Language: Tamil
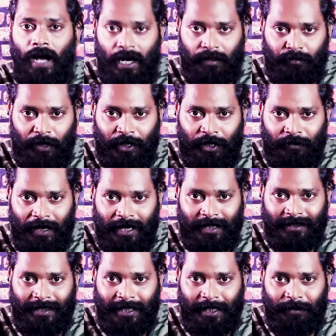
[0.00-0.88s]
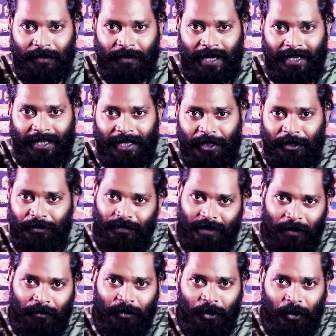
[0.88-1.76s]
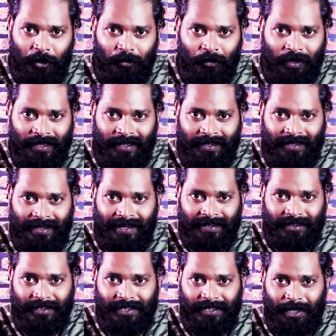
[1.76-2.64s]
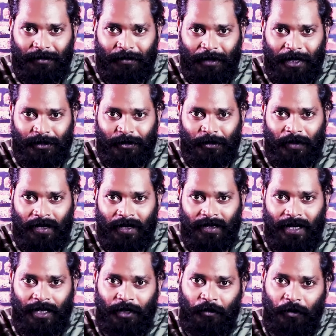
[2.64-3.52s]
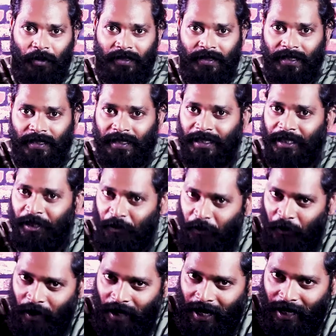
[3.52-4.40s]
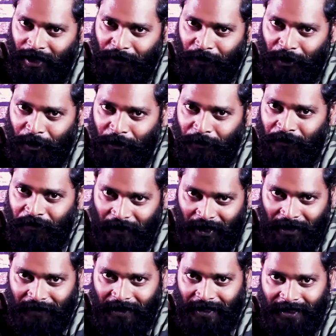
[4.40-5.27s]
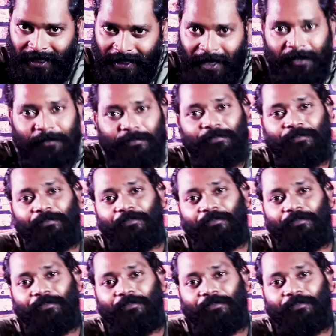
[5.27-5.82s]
அன்பையும் அறத்தையும் கலையையும் தமிழோடு உலகிற்கு எடுத்துச் செல்லும் அரசூரான் கலைக்கூடத்திற்கு உங்கள் அனைவரையும் வரவேற்கிறேன்